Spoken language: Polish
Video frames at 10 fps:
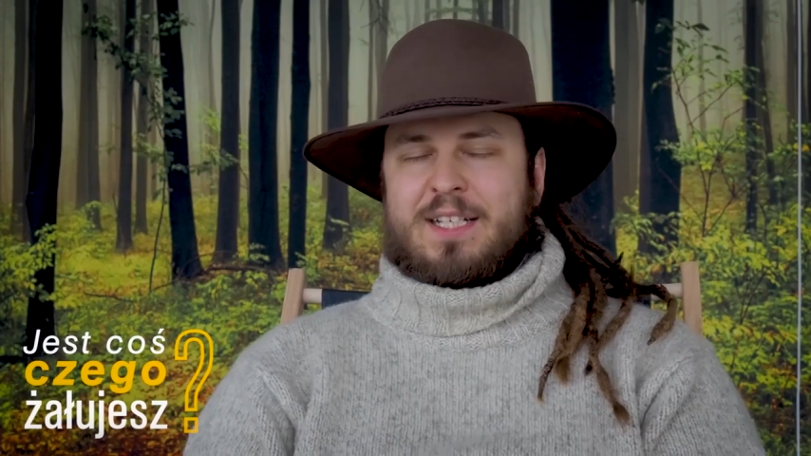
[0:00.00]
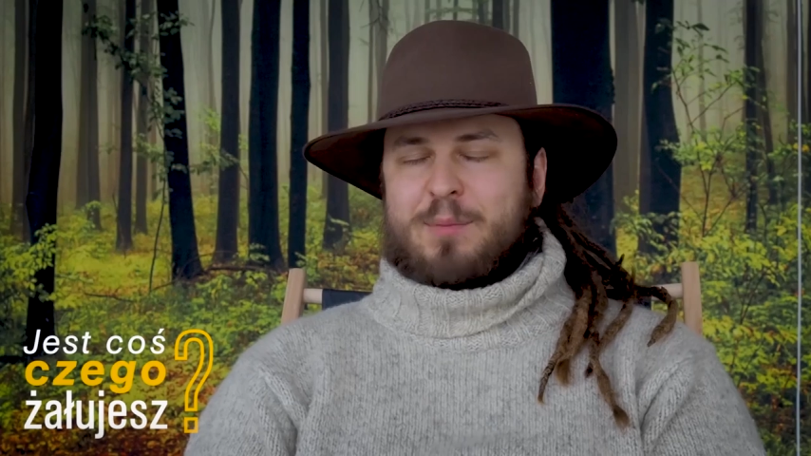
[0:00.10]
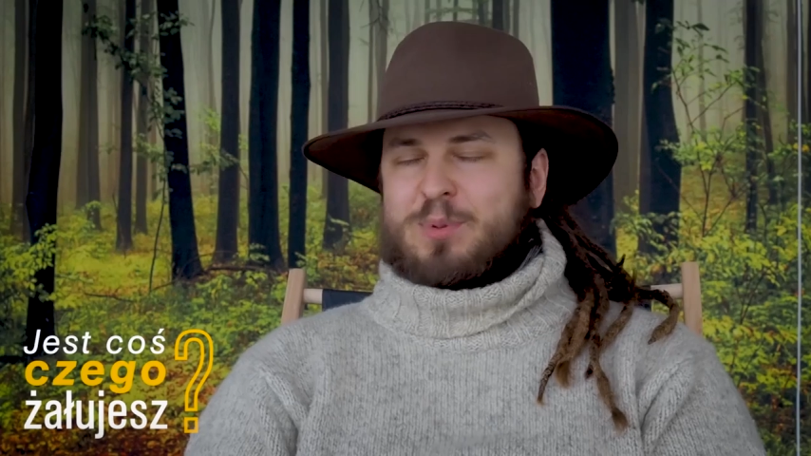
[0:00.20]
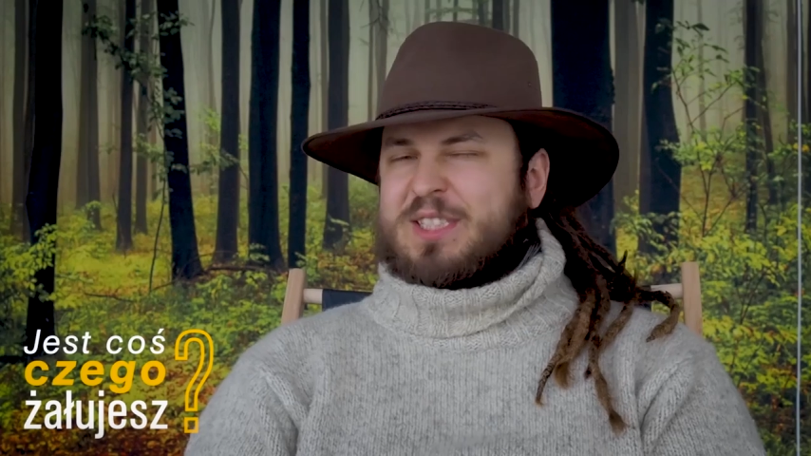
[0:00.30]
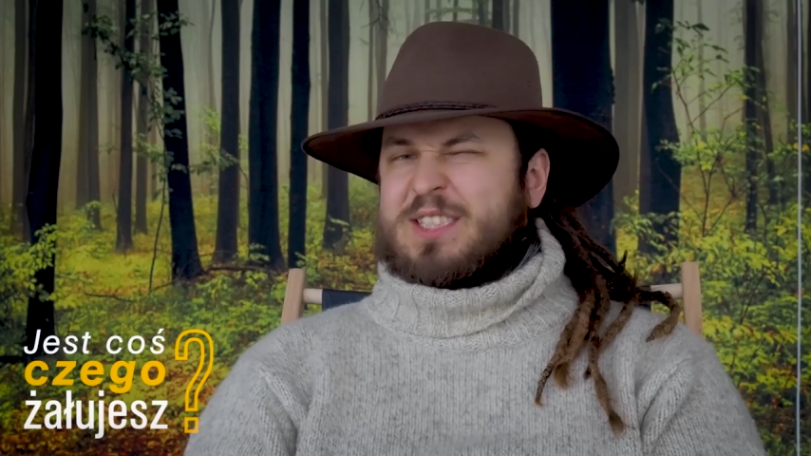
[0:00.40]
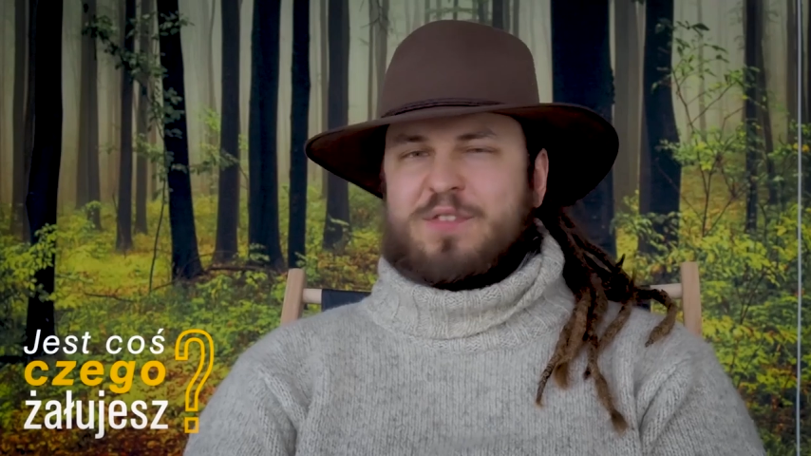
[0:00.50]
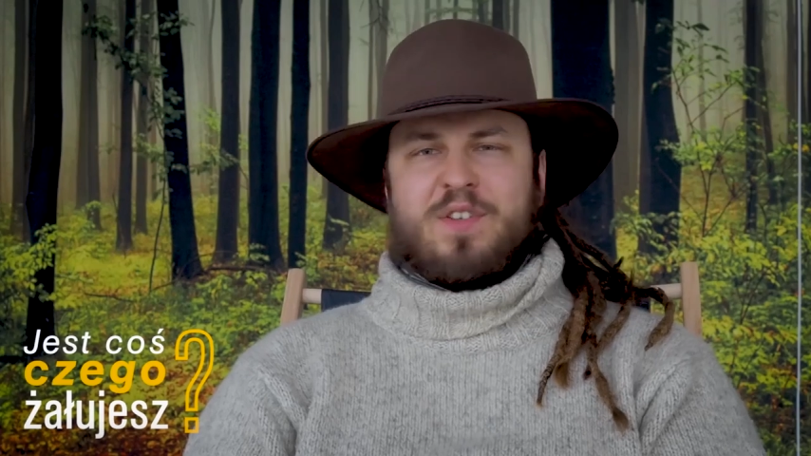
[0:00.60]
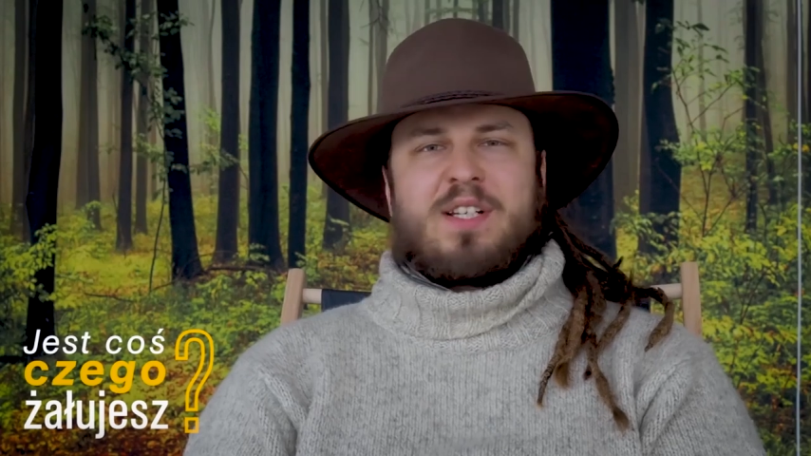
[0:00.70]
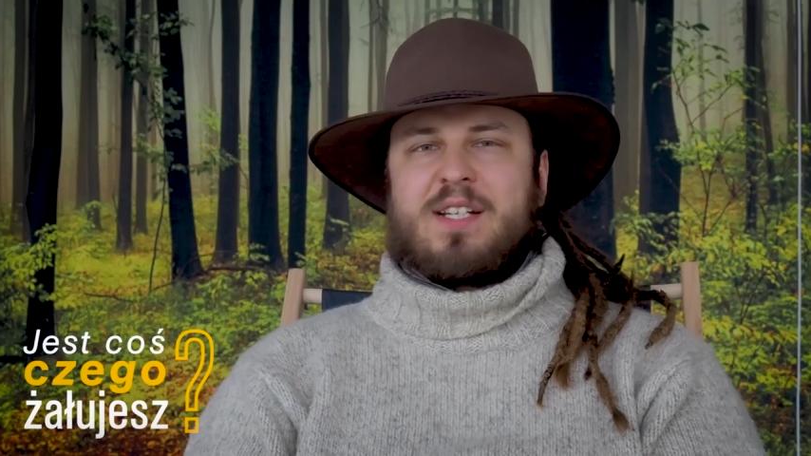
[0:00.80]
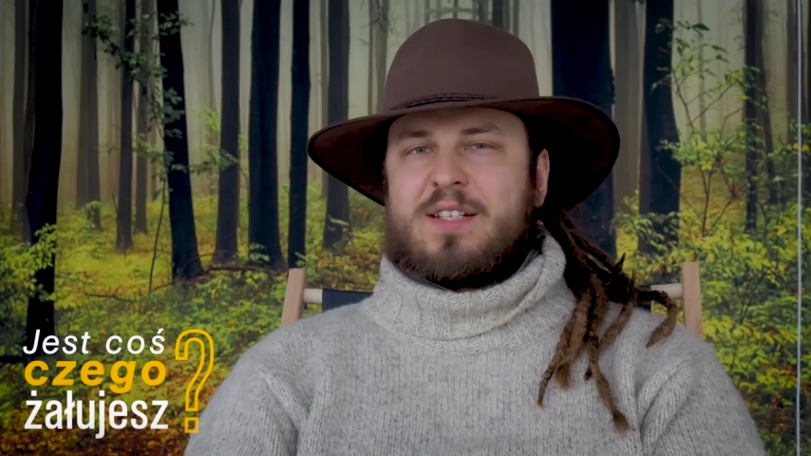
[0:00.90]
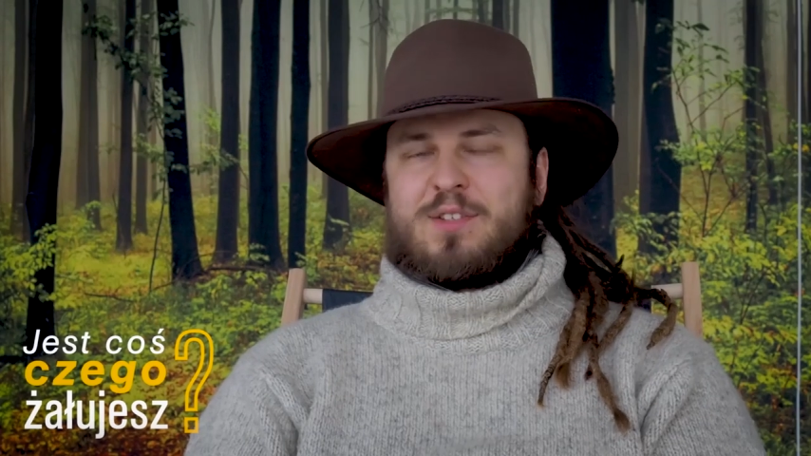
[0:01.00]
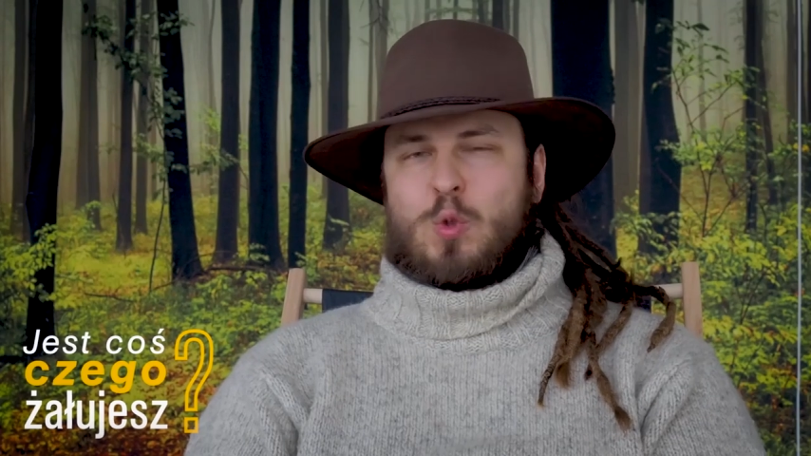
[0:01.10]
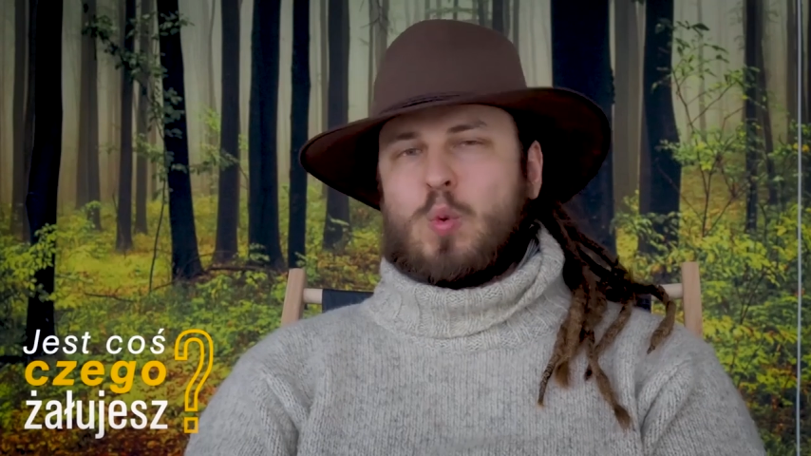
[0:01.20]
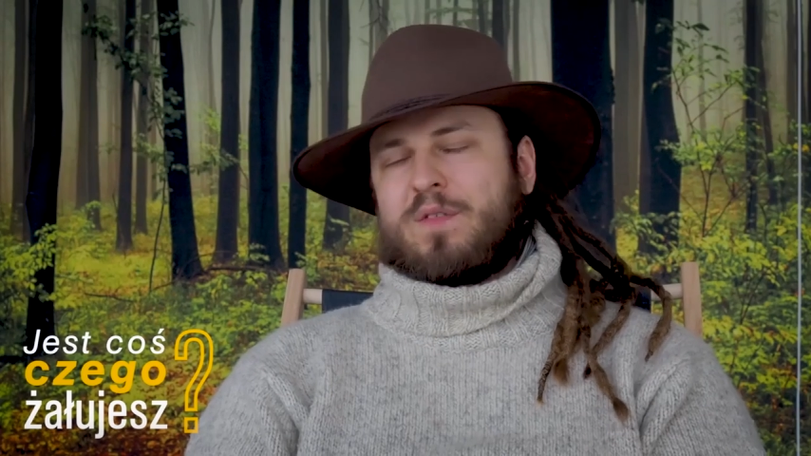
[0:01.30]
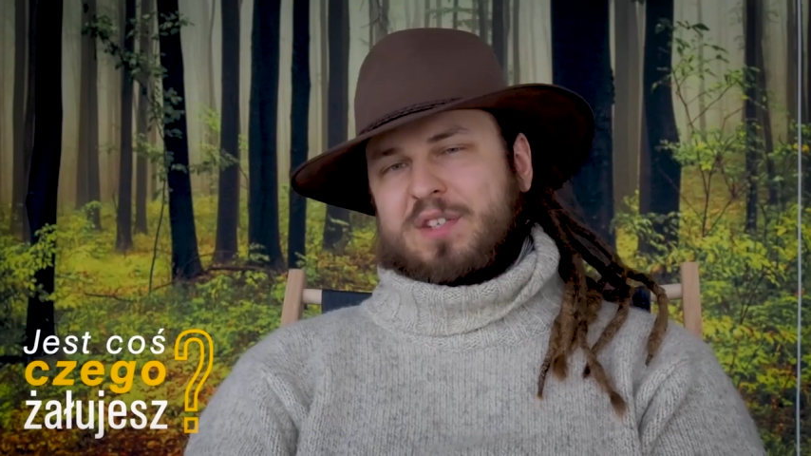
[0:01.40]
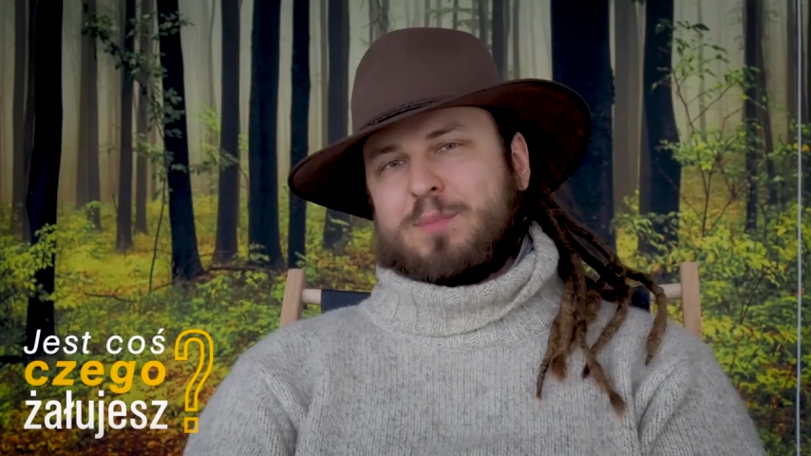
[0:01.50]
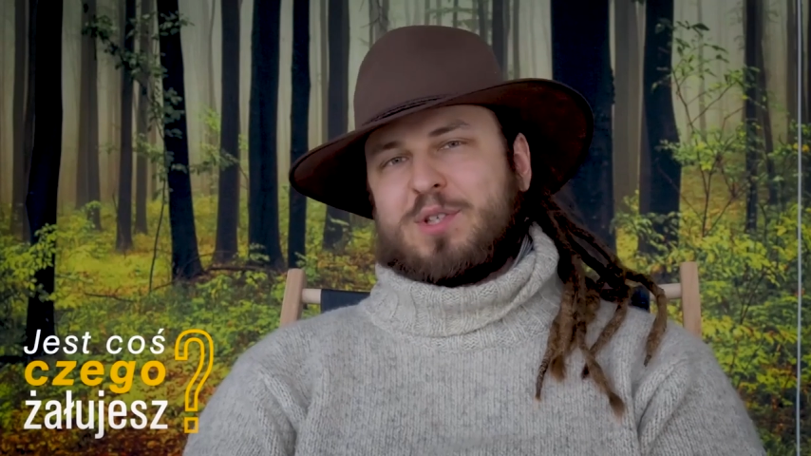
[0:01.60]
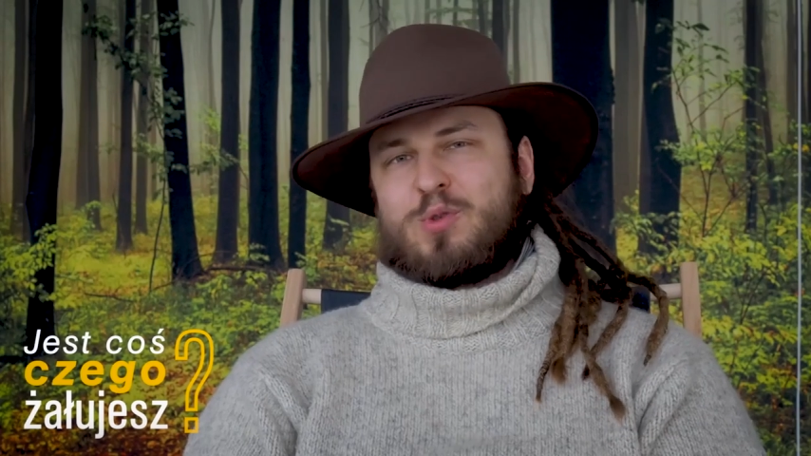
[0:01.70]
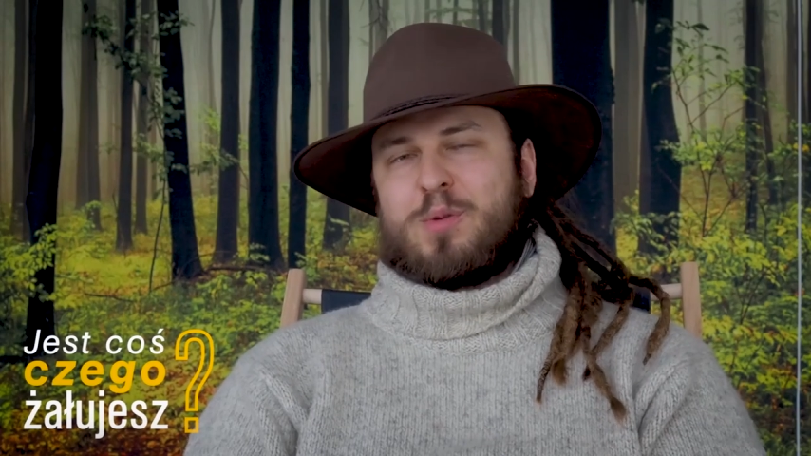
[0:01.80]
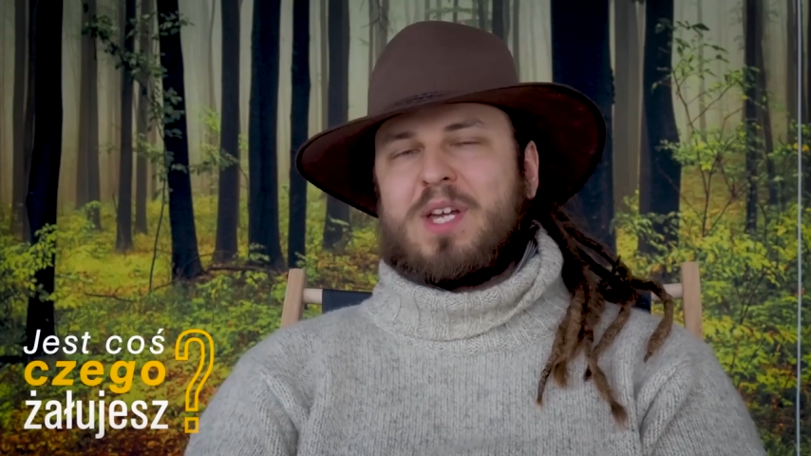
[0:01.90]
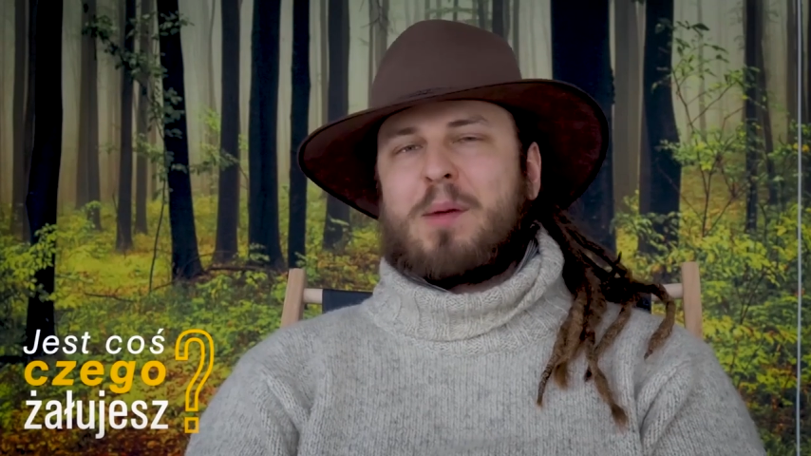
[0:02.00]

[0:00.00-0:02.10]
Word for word: i przez chwilę do głowy nie przyszło mi,